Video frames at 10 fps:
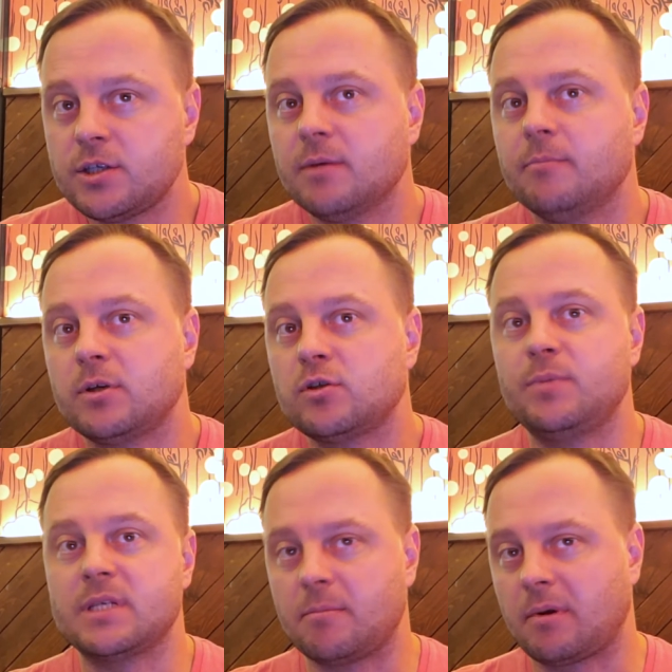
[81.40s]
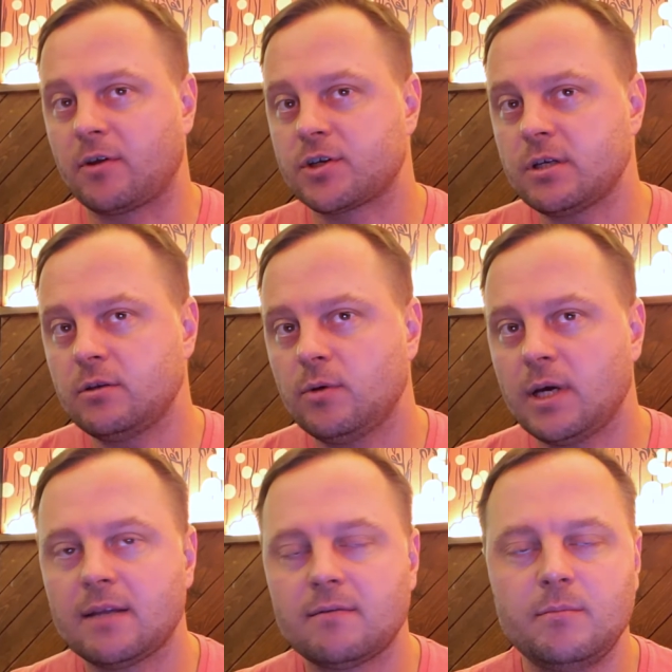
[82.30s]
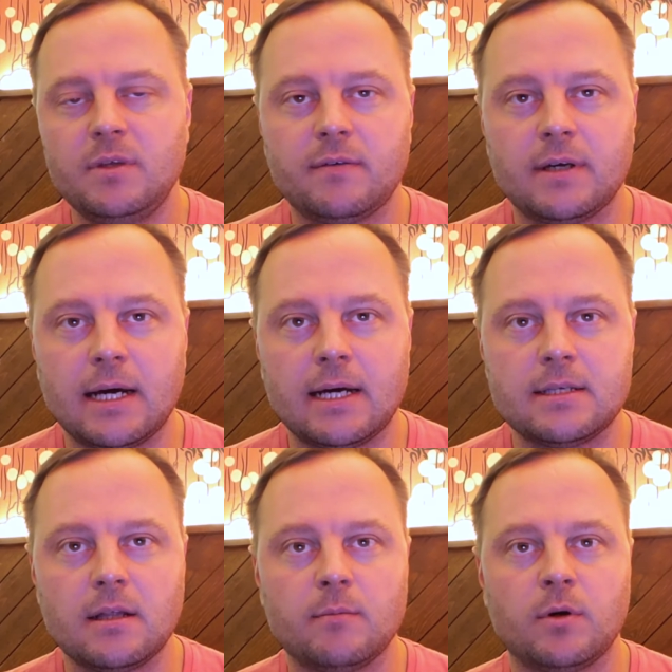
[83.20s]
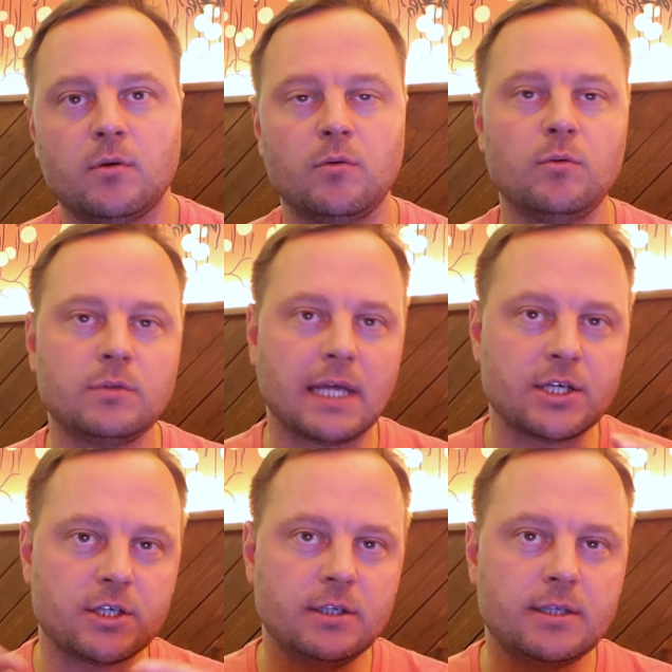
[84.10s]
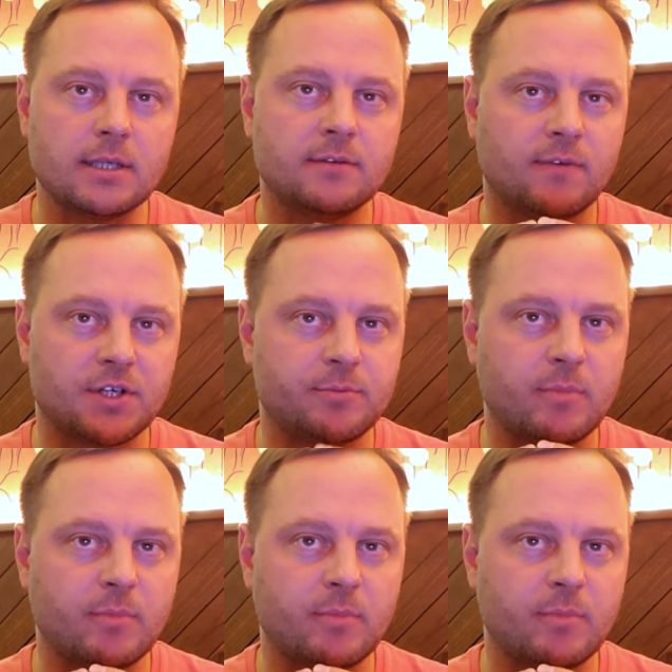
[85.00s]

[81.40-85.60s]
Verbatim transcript: чем приступить к опровержению этого мифа, я хотел бы уточнить один важный